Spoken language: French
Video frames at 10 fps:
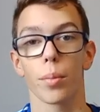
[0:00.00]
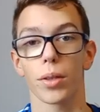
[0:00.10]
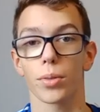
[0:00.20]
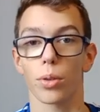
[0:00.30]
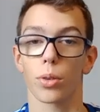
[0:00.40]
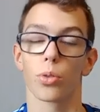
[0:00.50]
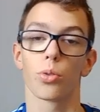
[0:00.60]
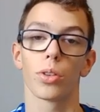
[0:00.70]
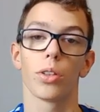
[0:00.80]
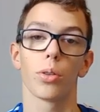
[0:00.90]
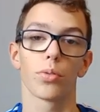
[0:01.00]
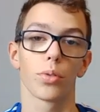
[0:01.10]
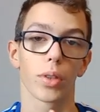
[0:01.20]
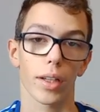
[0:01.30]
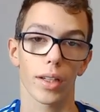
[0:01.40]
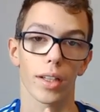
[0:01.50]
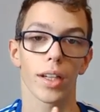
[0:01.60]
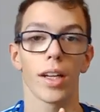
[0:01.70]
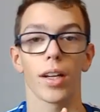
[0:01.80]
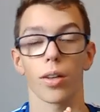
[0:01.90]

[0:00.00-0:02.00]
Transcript: pas sûr que Juninho voudrait